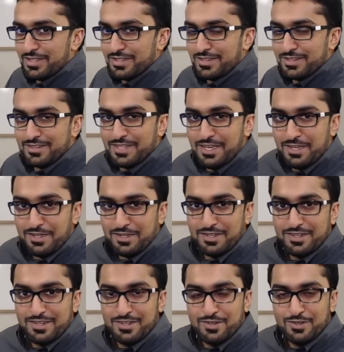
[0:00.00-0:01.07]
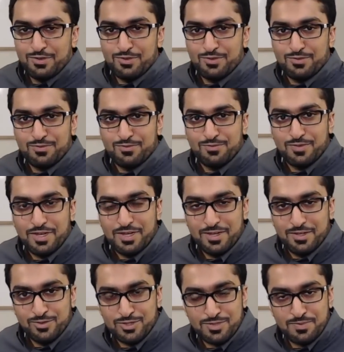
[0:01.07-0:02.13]
ضع
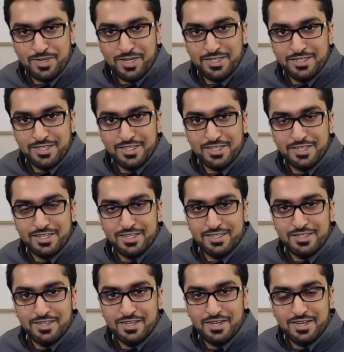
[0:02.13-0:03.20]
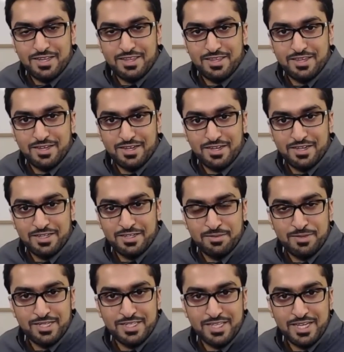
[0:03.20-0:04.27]
نصب عينيك أن هذا أن ما
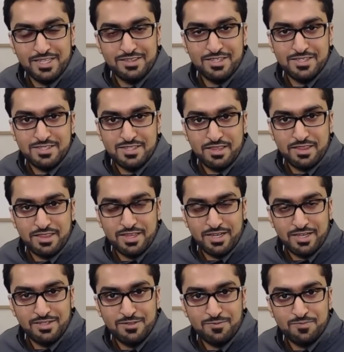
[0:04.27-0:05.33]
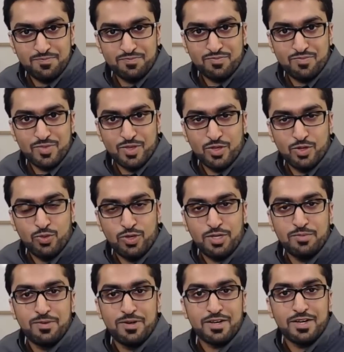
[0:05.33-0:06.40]
نتحدث عنه هو
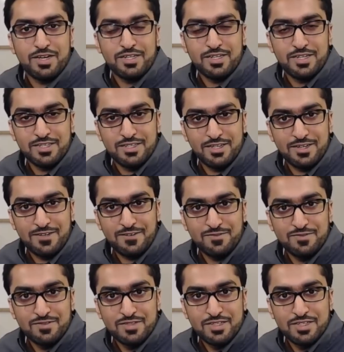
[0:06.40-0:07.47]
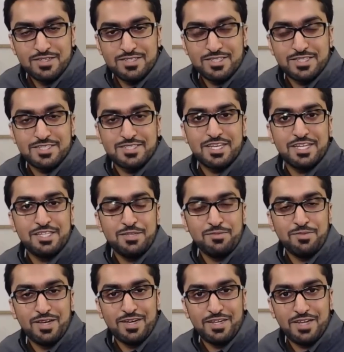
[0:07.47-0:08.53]
عبارة عن أداة
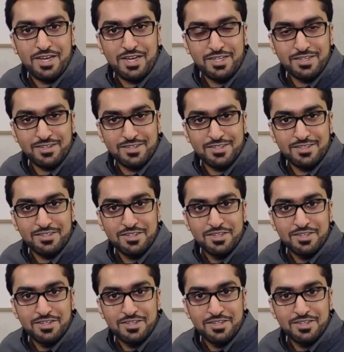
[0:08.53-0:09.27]
ستستخدمها لاحقا